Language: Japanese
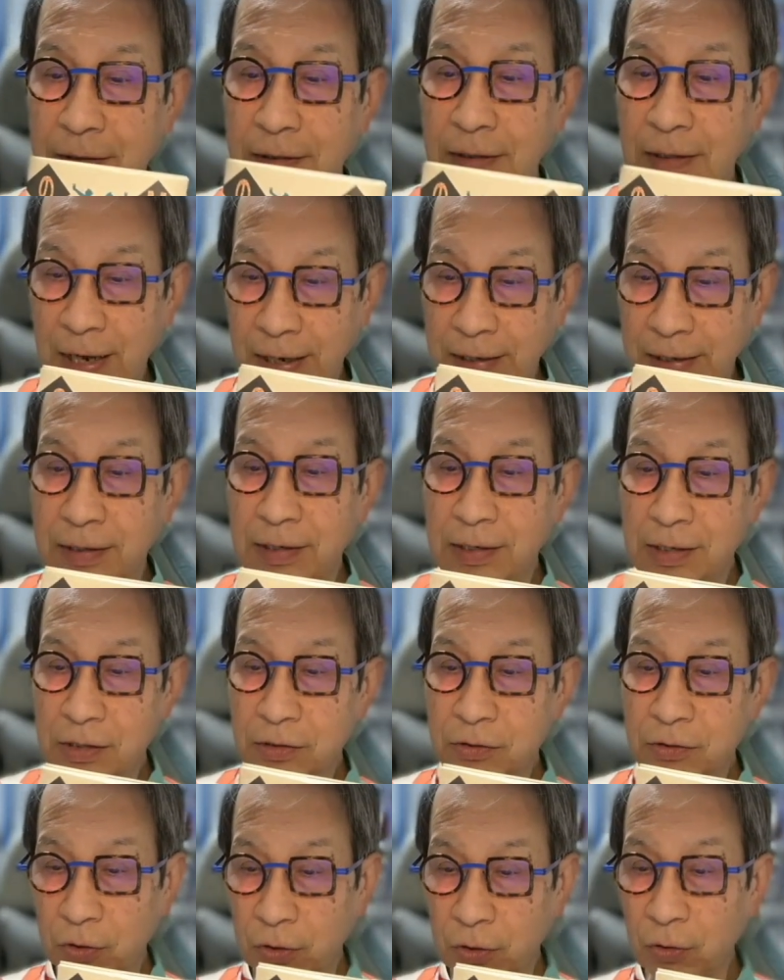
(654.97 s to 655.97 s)
はい。
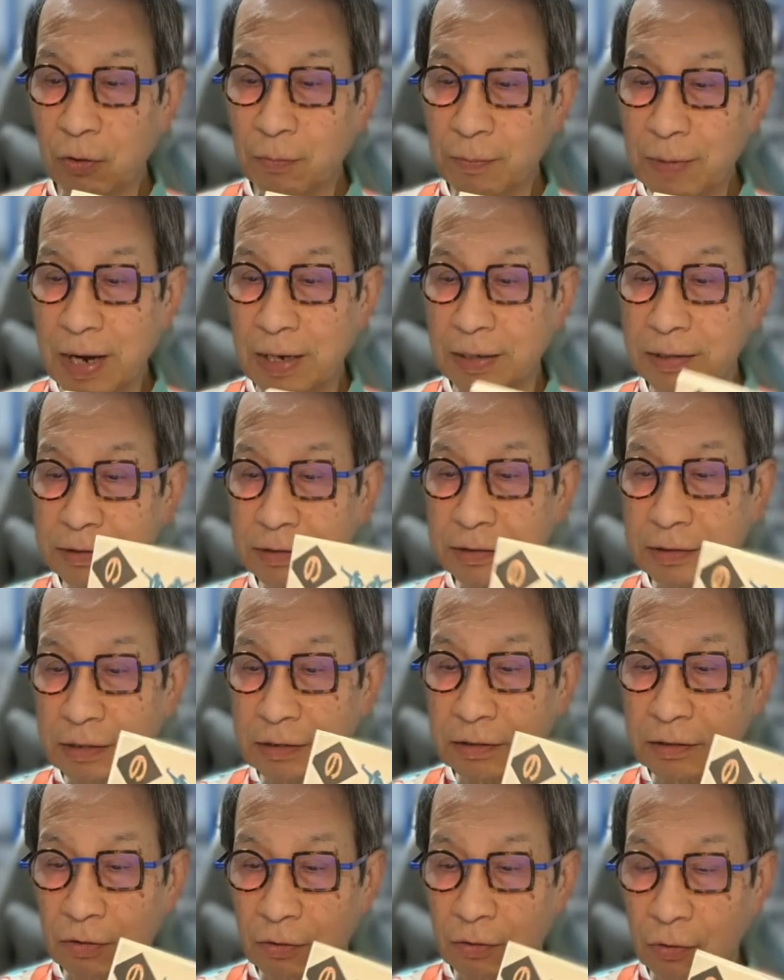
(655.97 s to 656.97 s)
それをまあ一
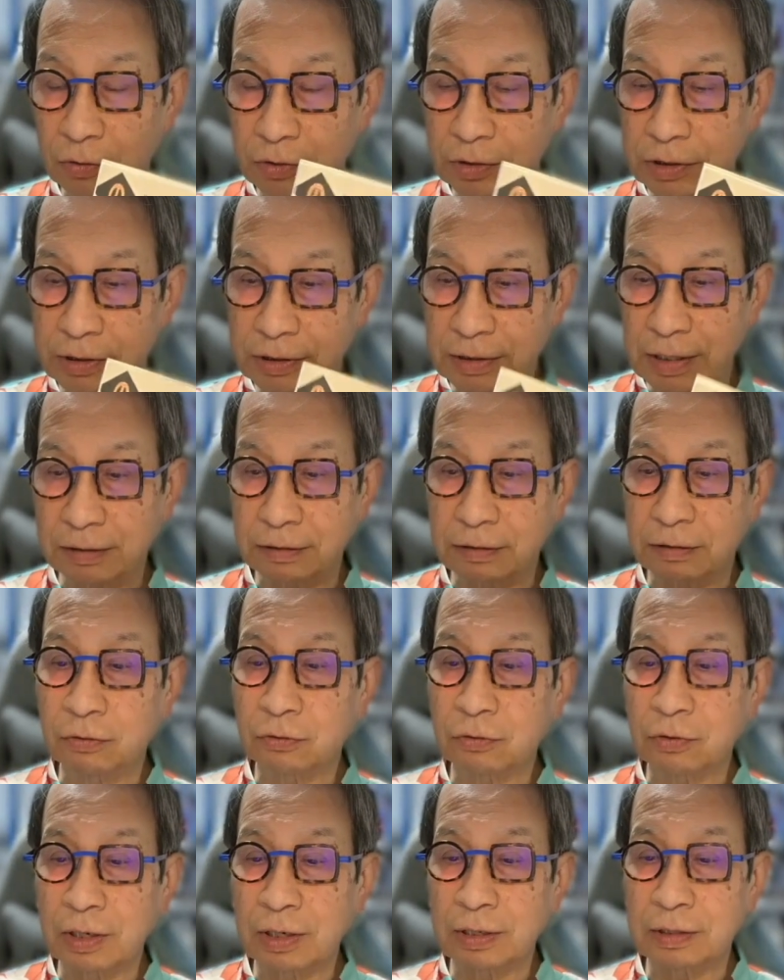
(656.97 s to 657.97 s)
冊の本にしたってこ
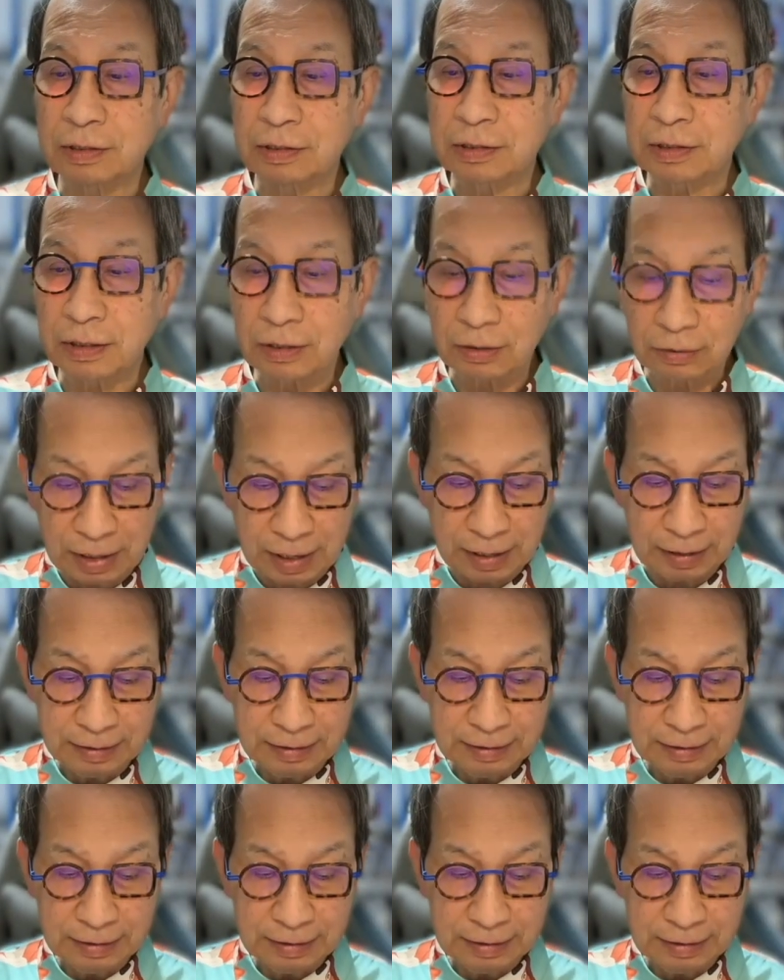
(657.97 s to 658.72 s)
となんですけどね。